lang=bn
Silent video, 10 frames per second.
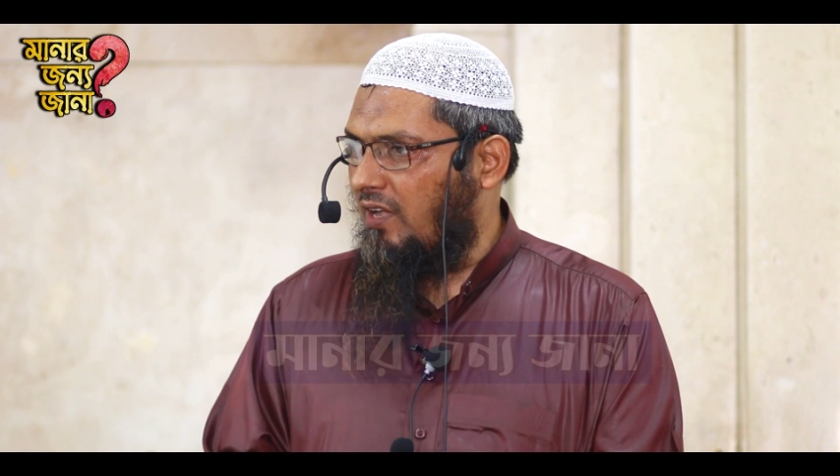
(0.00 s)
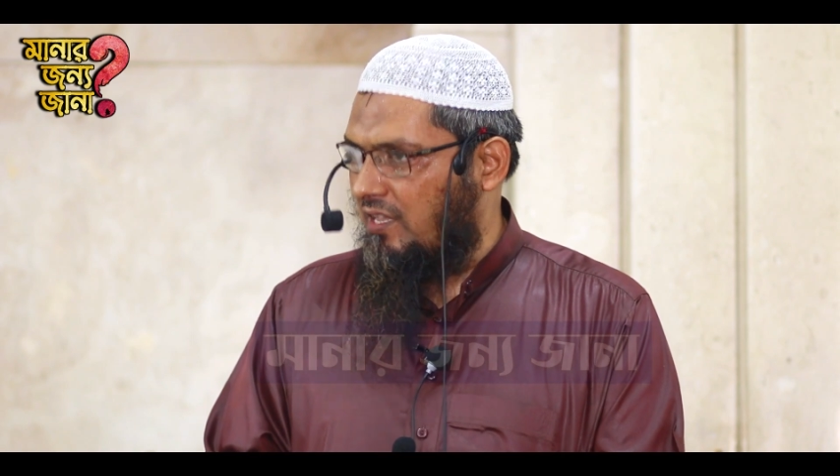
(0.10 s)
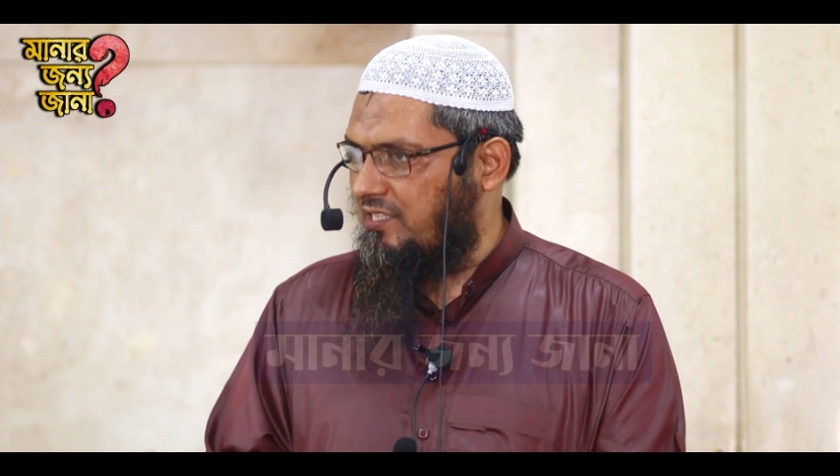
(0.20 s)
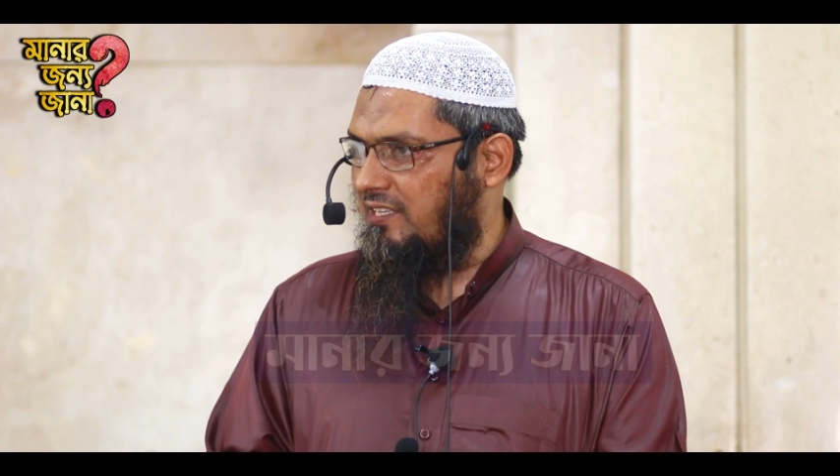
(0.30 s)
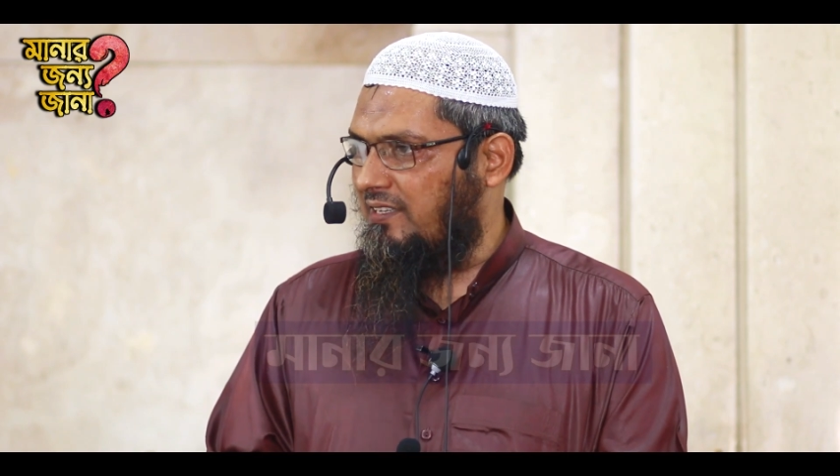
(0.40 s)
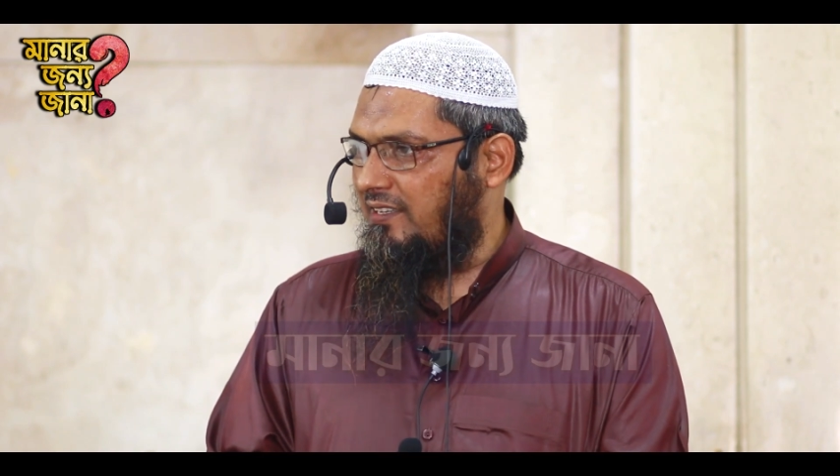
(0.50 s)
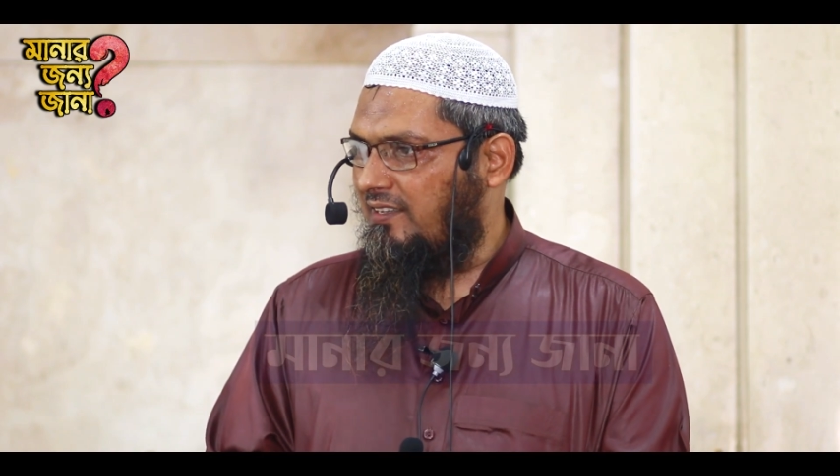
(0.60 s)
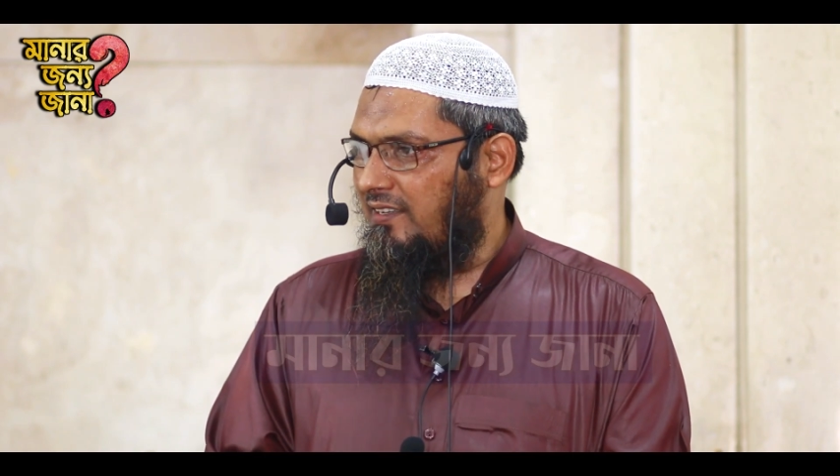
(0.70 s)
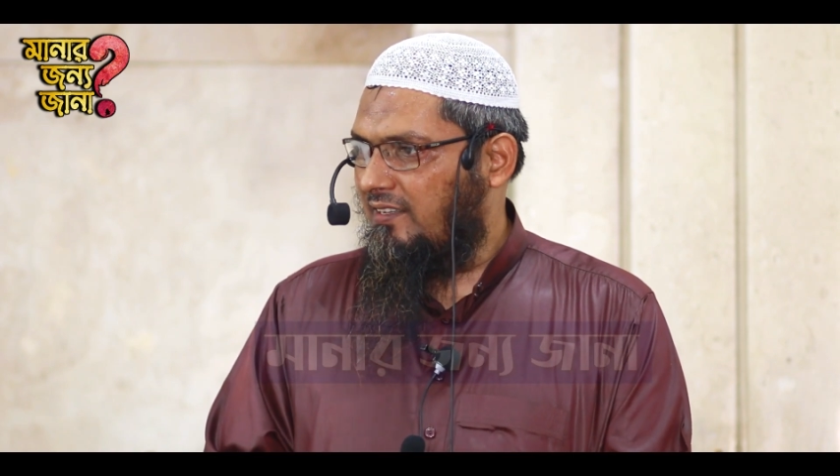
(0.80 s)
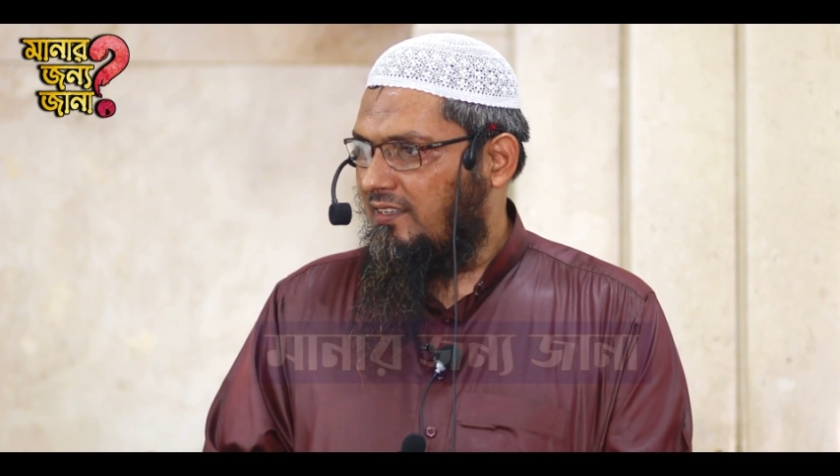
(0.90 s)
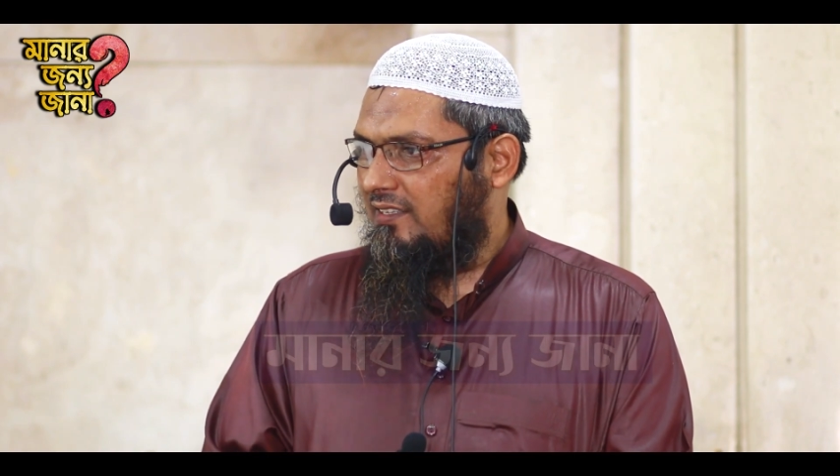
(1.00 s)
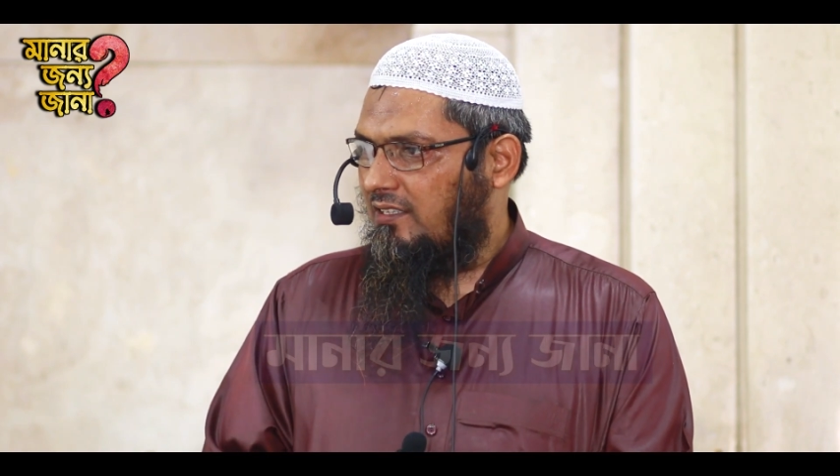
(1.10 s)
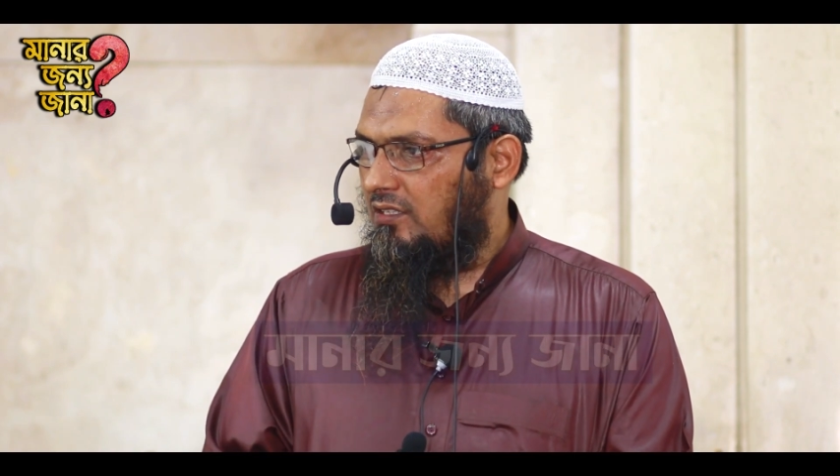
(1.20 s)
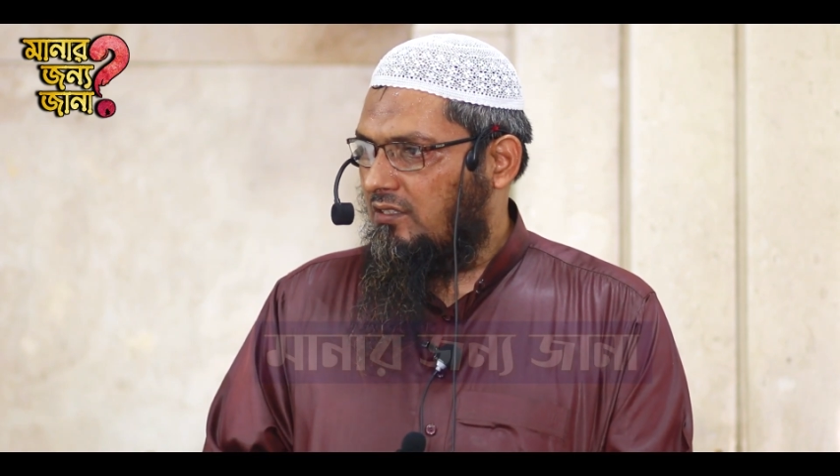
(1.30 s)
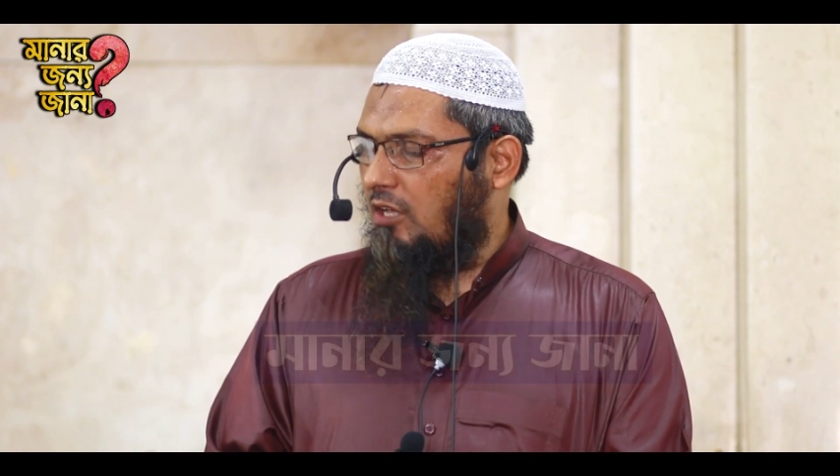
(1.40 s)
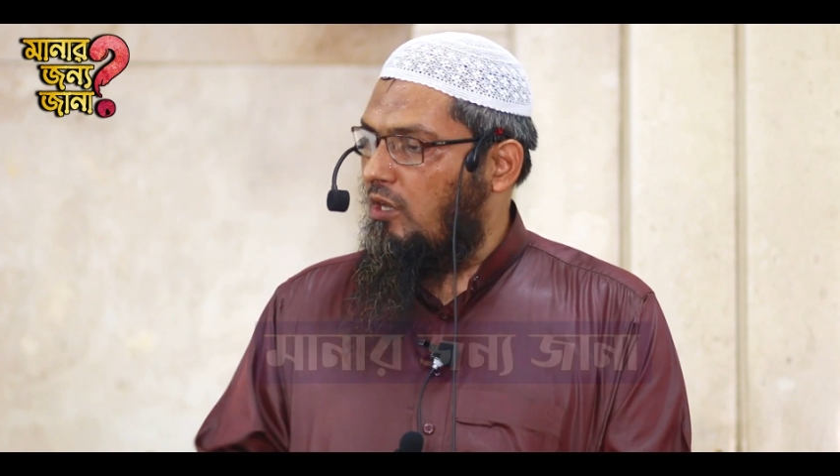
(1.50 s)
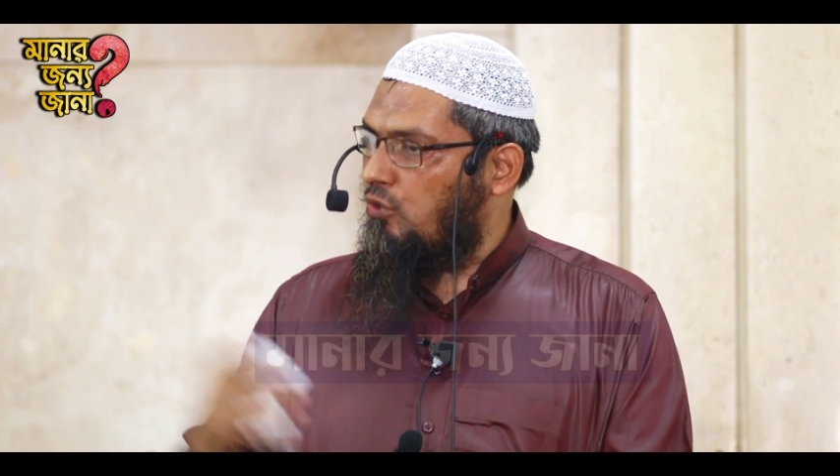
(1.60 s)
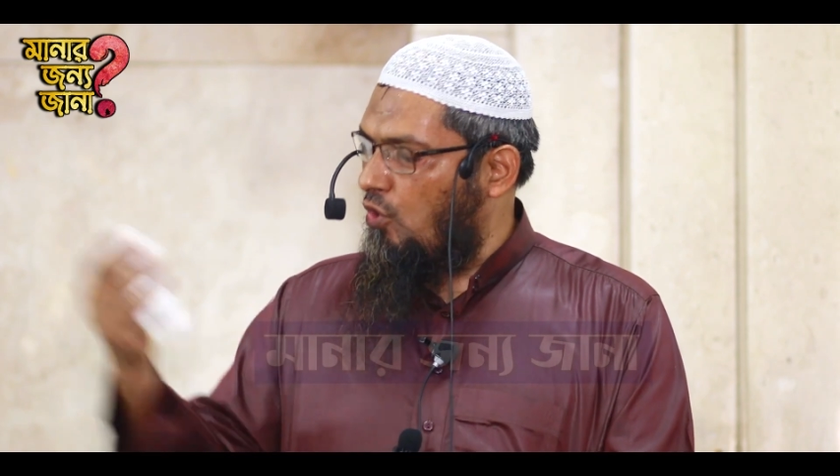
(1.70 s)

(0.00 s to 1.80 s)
আছে তাহলে